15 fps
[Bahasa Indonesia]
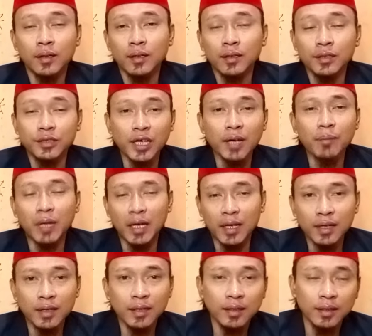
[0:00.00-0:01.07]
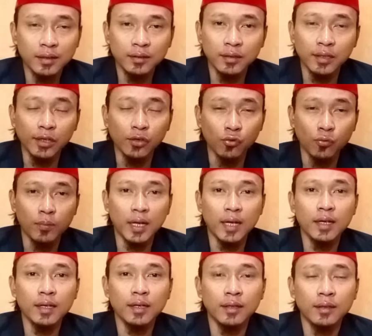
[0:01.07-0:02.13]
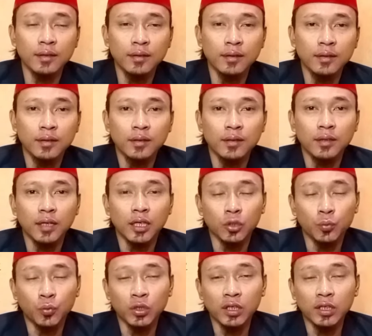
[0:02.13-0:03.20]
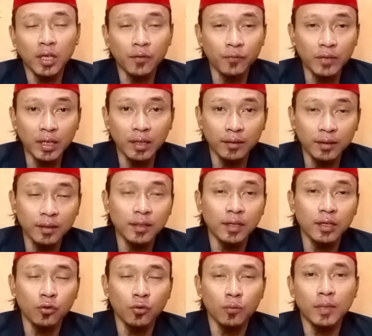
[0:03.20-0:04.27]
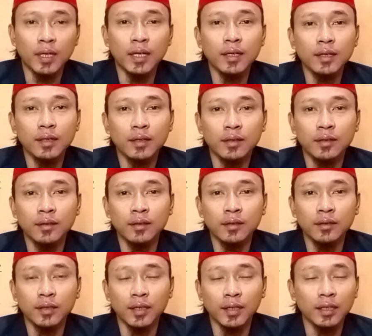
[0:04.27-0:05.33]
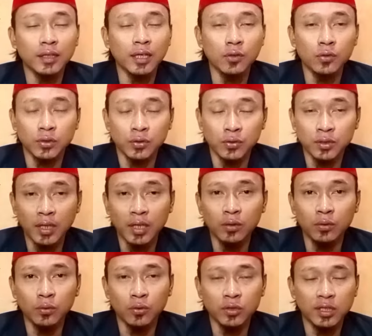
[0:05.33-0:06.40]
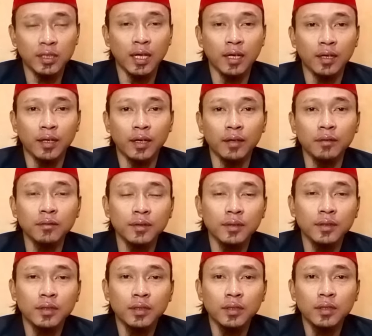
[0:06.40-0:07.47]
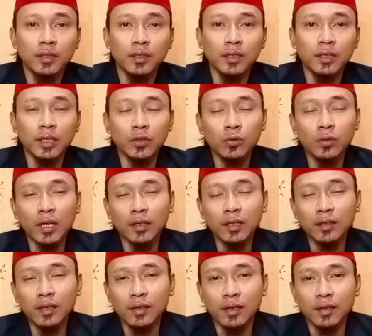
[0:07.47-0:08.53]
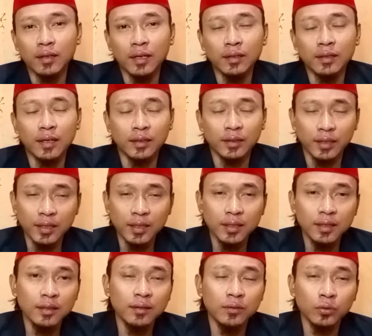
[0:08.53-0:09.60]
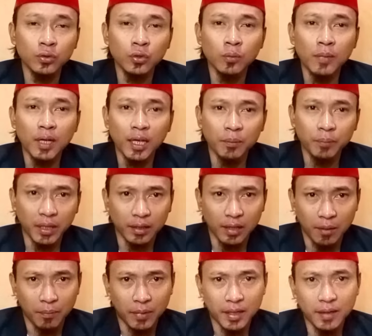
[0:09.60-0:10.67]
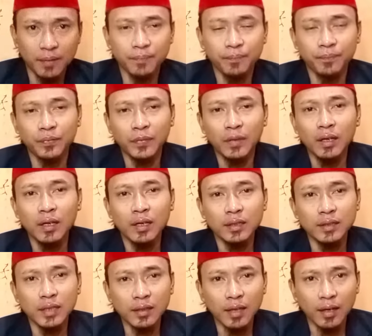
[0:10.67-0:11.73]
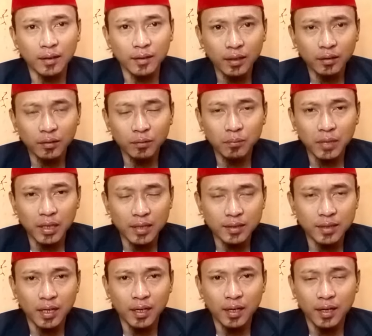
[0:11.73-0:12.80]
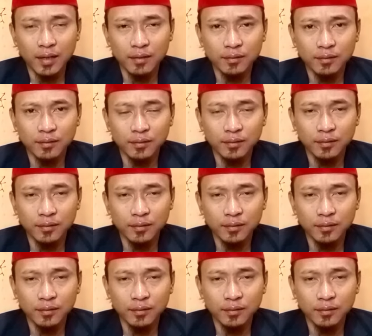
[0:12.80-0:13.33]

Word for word: jamah dari rumah ataupun kita wiritin dari rumah yang kita khususkan untuk si target itu nanti tanda-tandanya untuk malam pertama si target merasakan